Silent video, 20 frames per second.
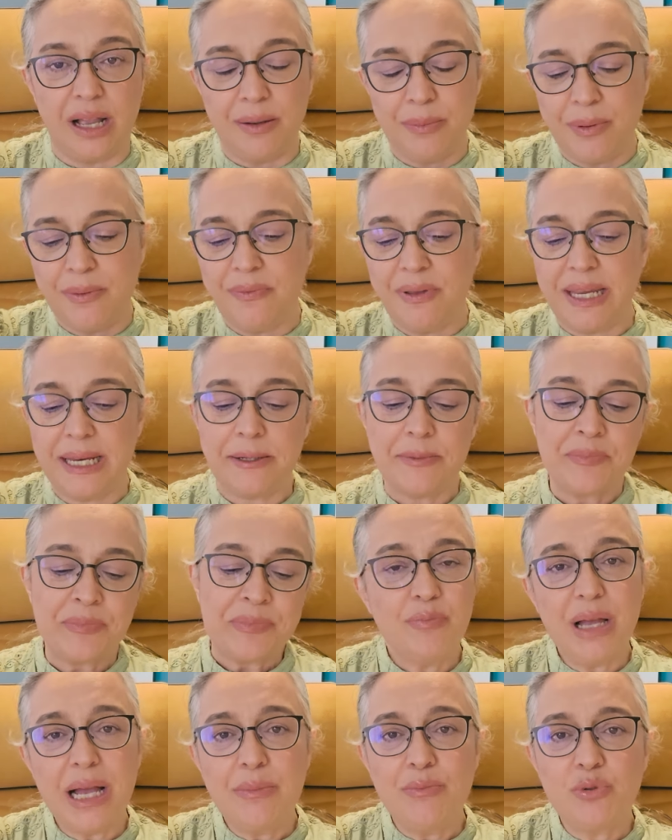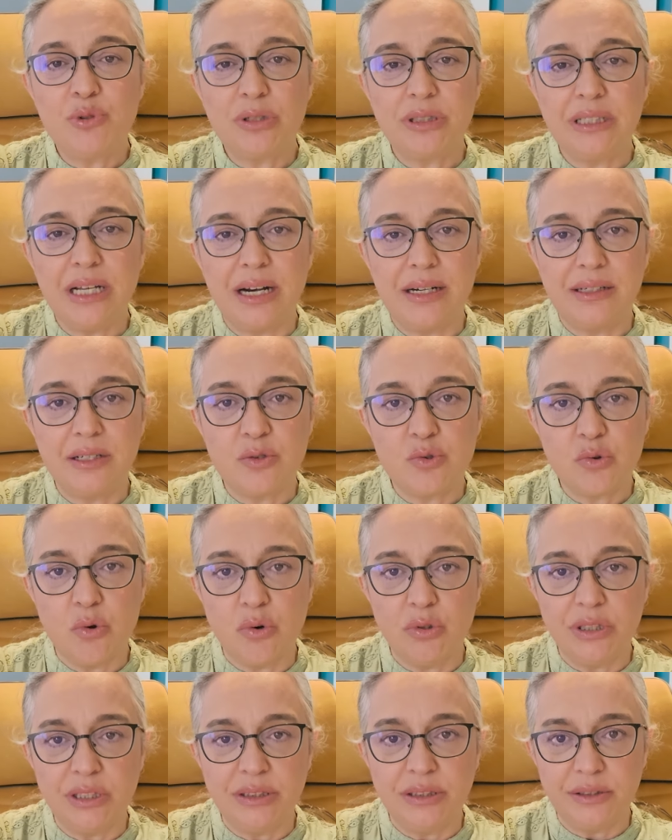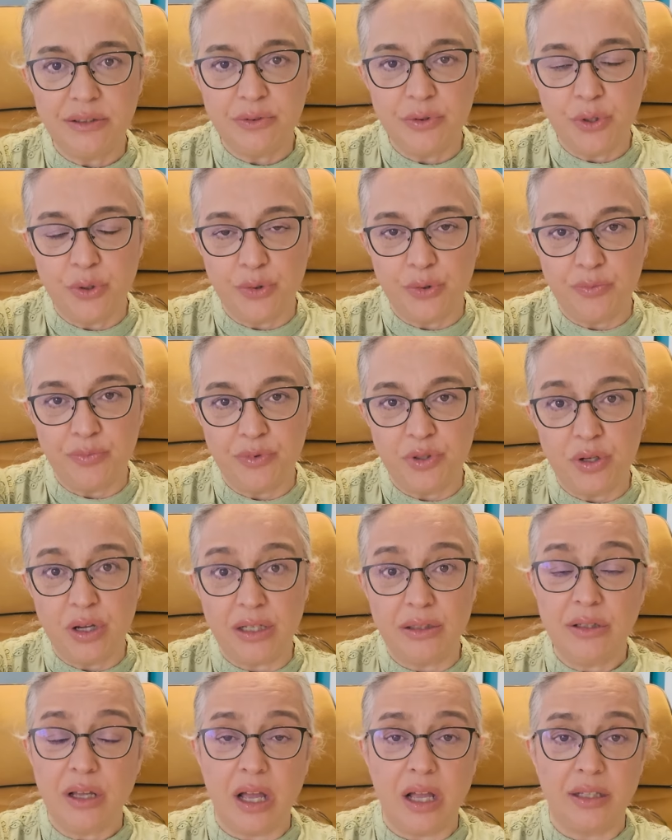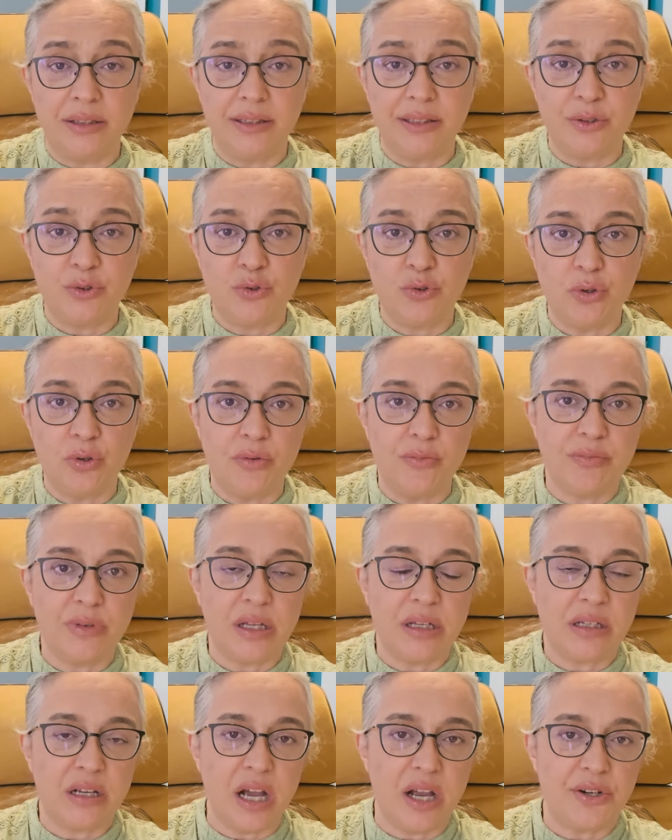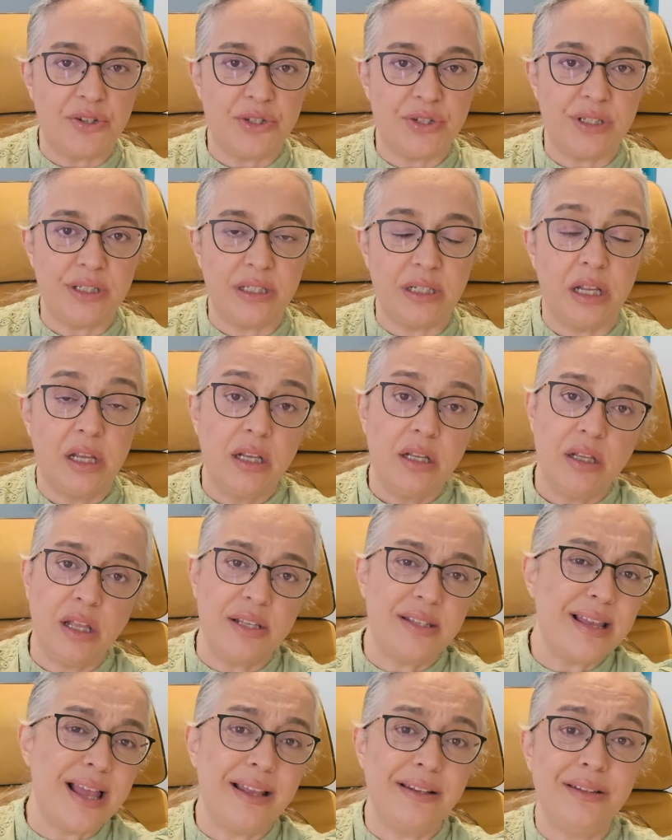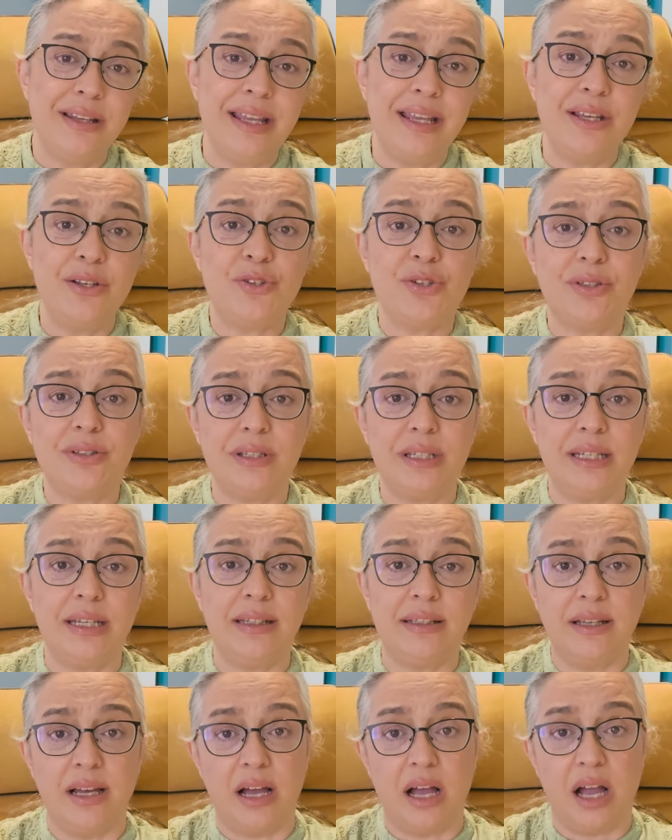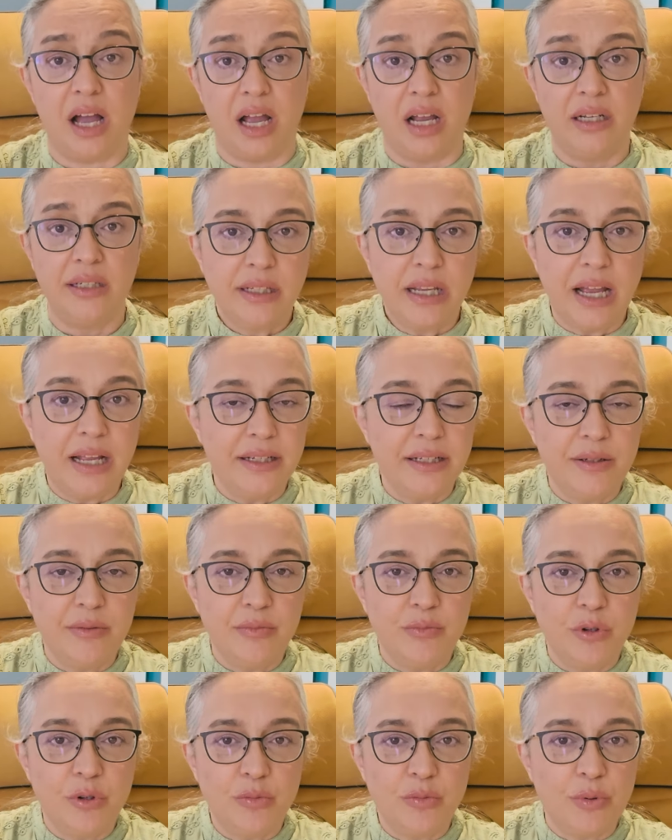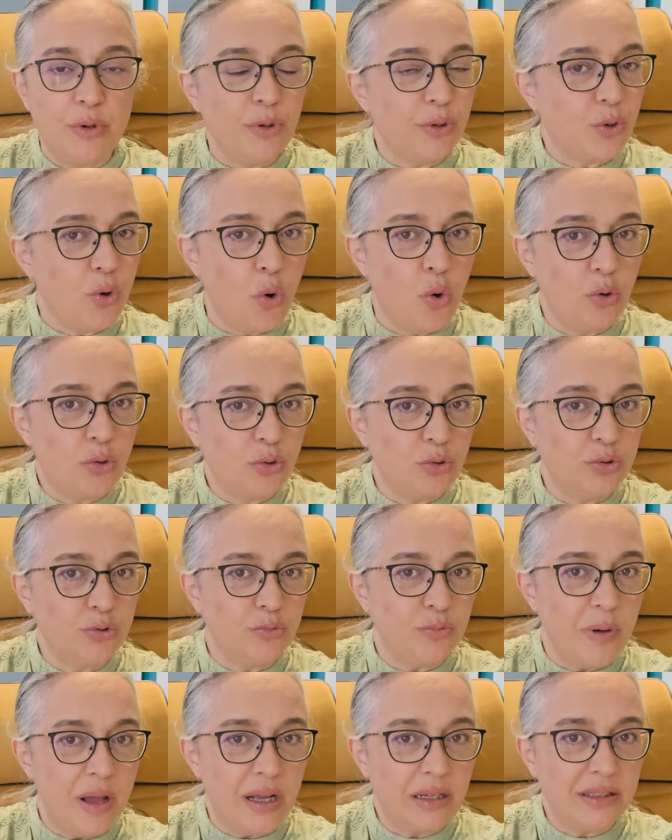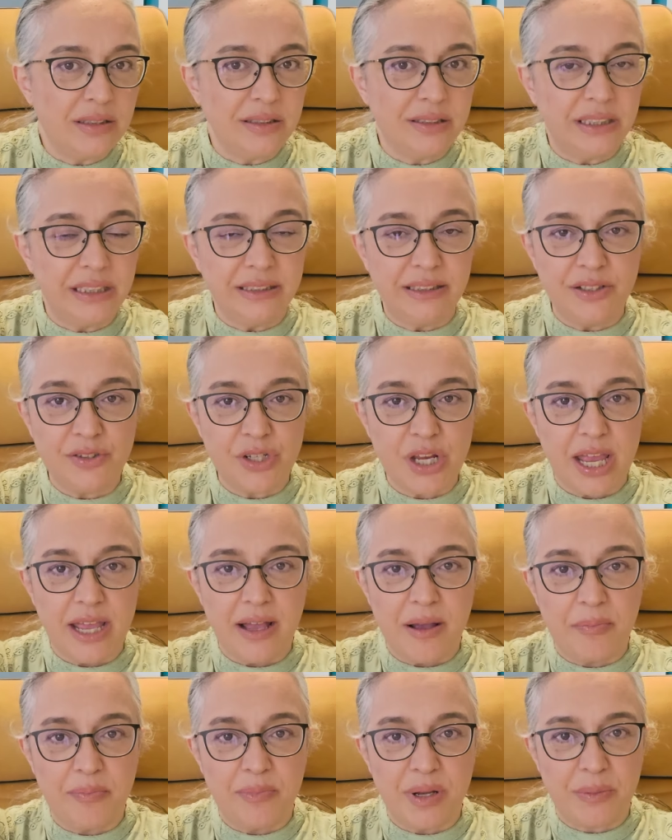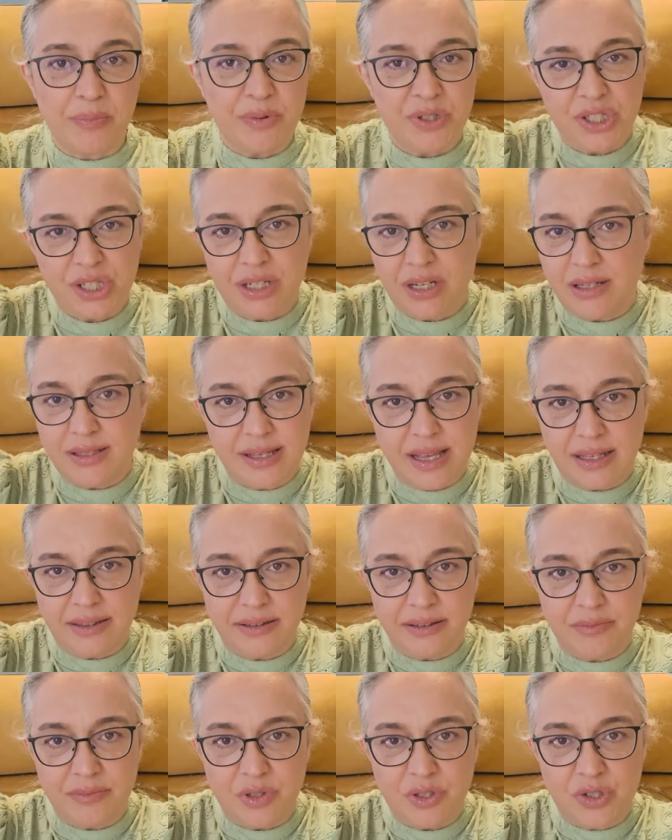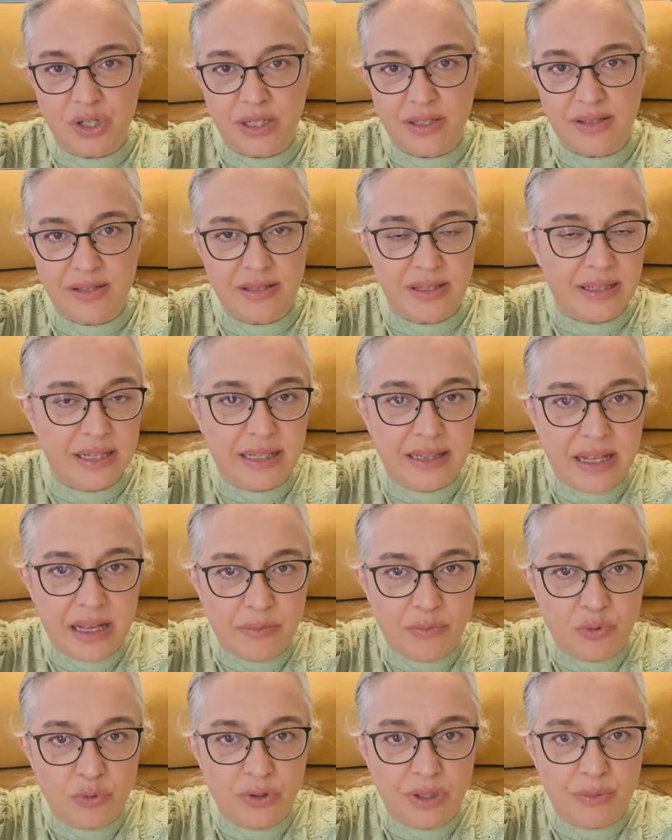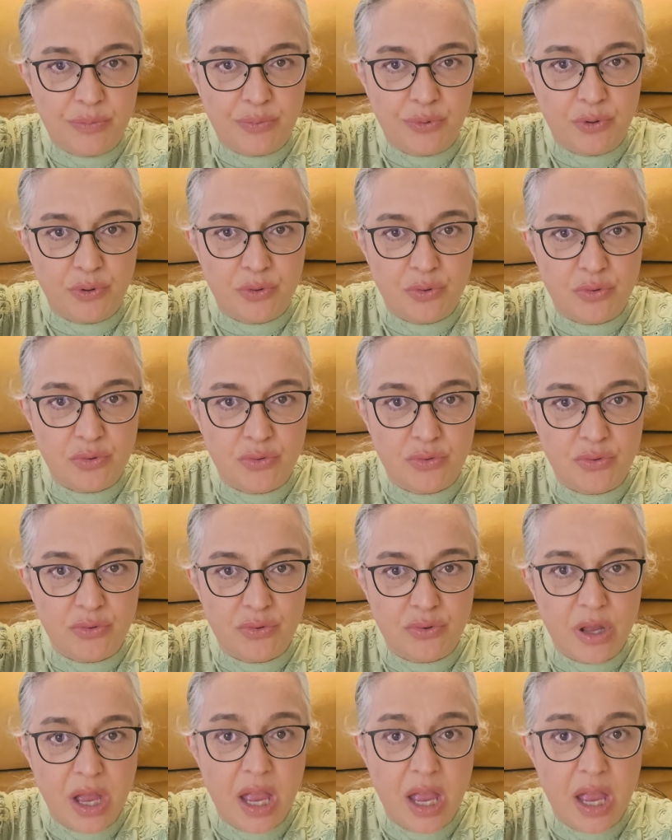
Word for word: Ebeveyn ben buralarda zorlanıyorum diyor anlatıyor. E, karşıdaki e, sen ne yaşadın ki daha? Yani böyle korkutmak ya da şey yapmak bir şey kazandırmayacak size. Neden bunu yapıyorsunuz?